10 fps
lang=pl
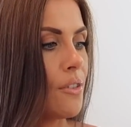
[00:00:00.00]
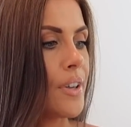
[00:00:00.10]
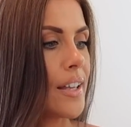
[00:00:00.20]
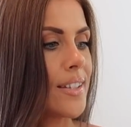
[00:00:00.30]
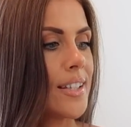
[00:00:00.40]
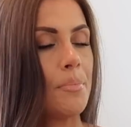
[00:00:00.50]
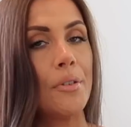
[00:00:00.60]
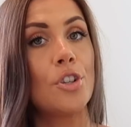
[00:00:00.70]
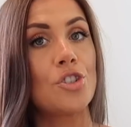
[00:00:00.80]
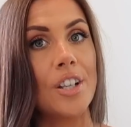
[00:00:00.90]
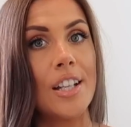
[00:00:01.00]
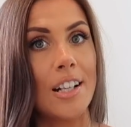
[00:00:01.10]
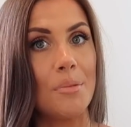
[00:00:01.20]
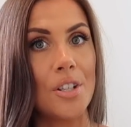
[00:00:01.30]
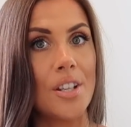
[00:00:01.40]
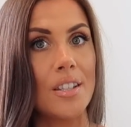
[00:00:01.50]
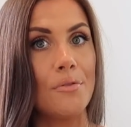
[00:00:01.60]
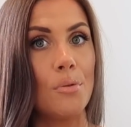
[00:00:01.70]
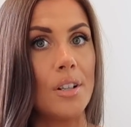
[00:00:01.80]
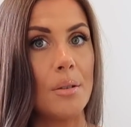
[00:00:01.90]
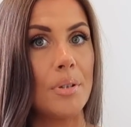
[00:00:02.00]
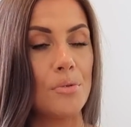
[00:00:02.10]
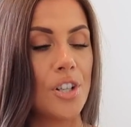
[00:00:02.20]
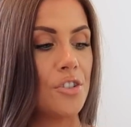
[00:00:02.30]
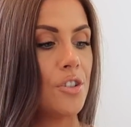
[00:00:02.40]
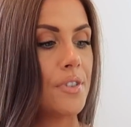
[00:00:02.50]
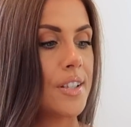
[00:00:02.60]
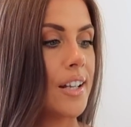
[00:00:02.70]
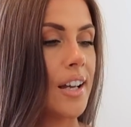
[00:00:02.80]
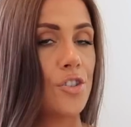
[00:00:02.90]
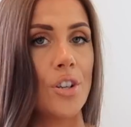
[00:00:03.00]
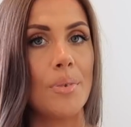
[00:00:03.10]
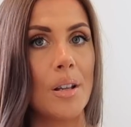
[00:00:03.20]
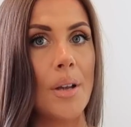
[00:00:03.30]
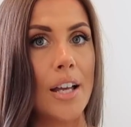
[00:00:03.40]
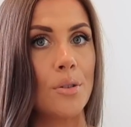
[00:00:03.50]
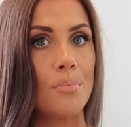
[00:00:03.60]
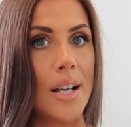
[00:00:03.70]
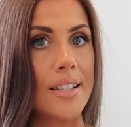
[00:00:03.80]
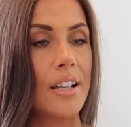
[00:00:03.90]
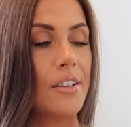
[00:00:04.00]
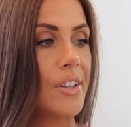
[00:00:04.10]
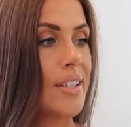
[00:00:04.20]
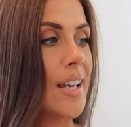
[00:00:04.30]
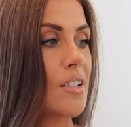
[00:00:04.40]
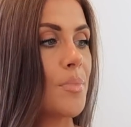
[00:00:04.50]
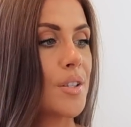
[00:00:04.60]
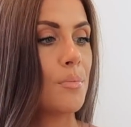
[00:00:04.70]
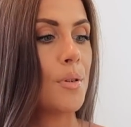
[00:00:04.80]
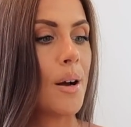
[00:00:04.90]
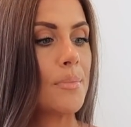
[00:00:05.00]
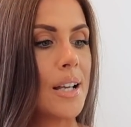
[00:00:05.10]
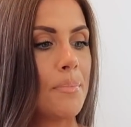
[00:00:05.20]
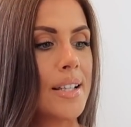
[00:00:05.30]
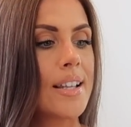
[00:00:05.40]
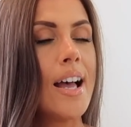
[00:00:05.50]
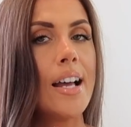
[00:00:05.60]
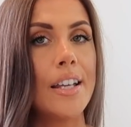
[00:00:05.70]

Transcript: więc na pewno jeszcze kilka miesięcy w ogóle nie będę musiała iść do fryzjera, jeżeli będę miała tą maskę, więc ja sobie zrobiłam zapas,